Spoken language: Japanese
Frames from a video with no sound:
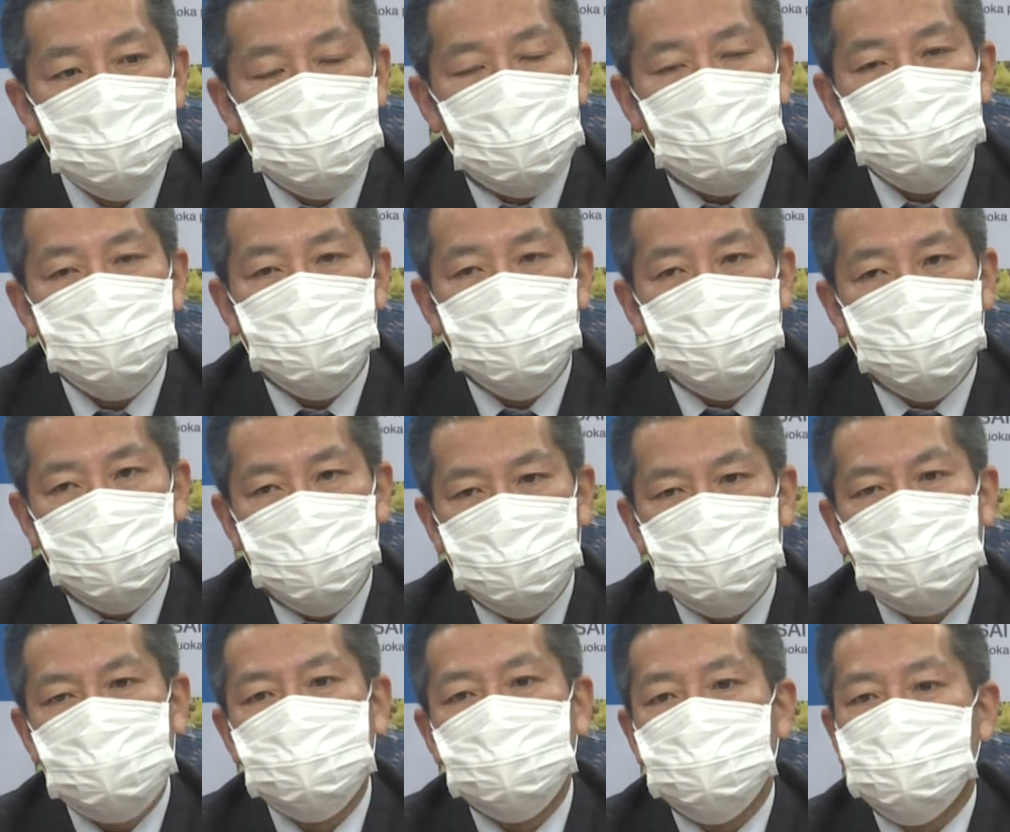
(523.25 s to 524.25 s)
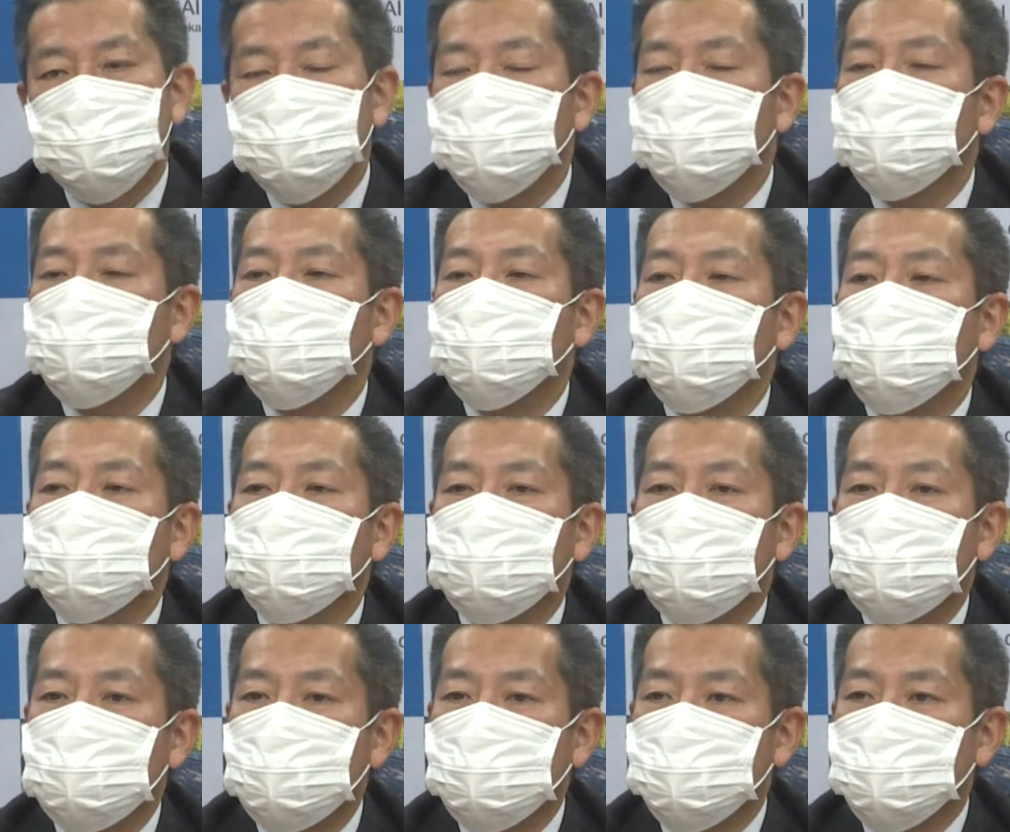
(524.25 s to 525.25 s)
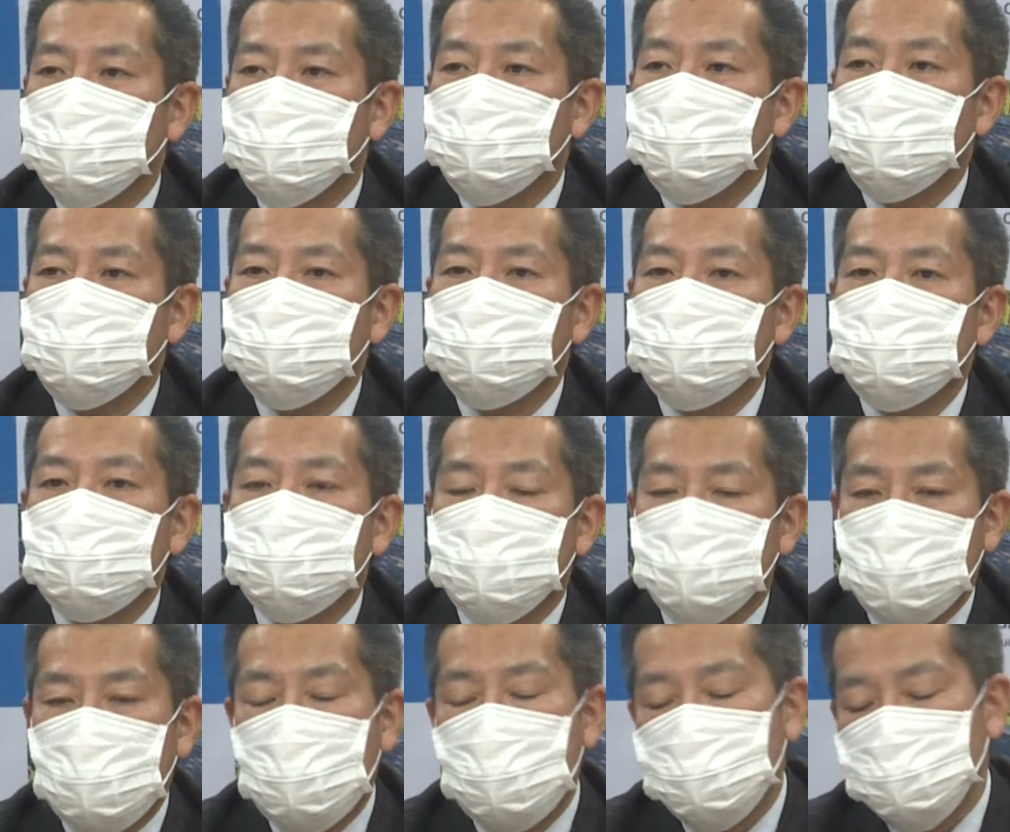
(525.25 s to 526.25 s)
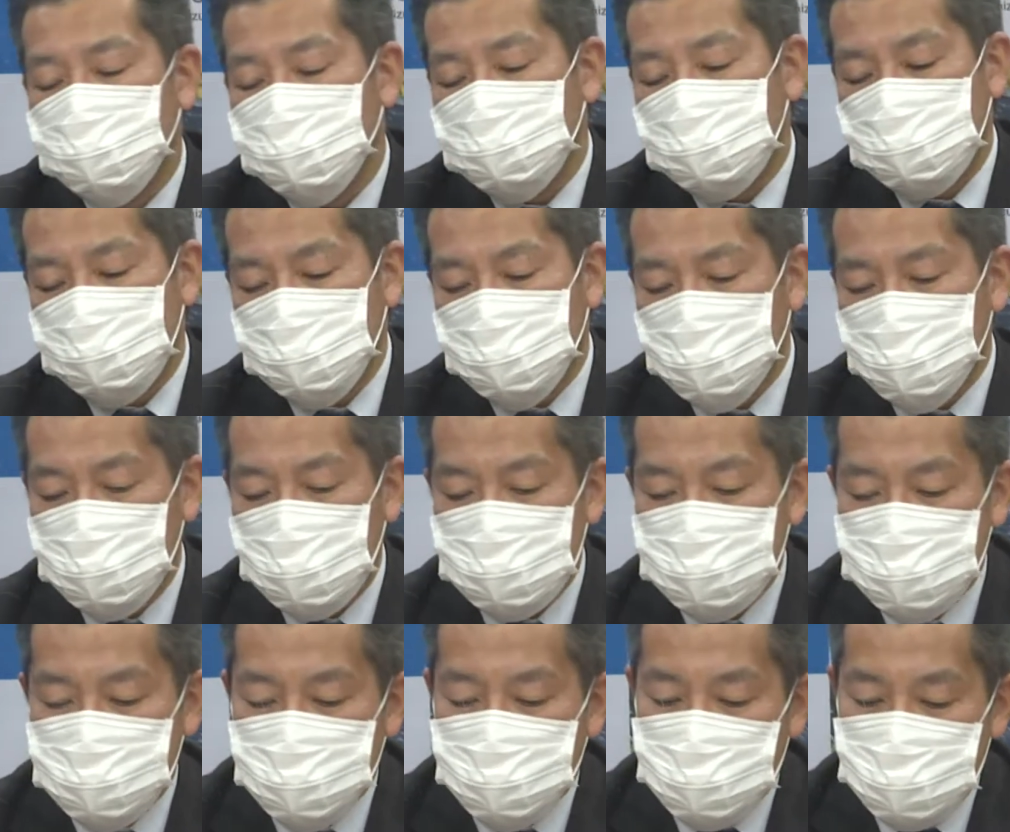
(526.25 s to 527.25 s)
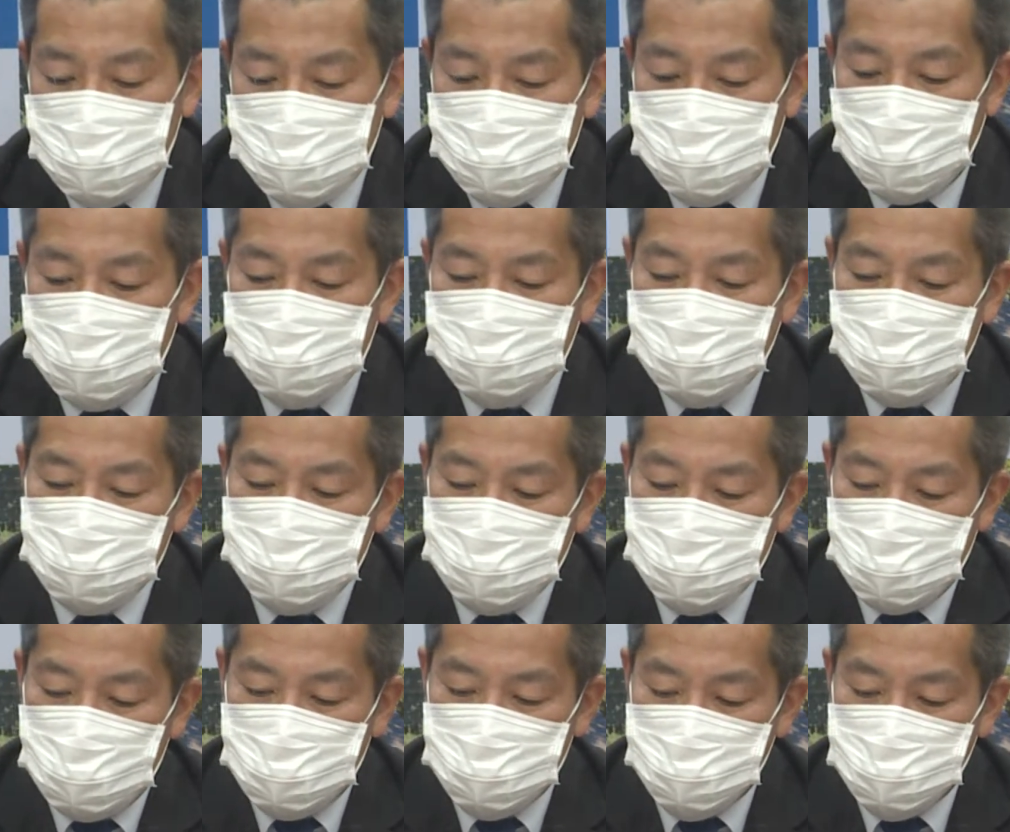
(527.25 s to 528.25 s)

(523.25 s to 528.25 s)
これまでにも休業要請での協力金だとかそういったところをやったときに、大体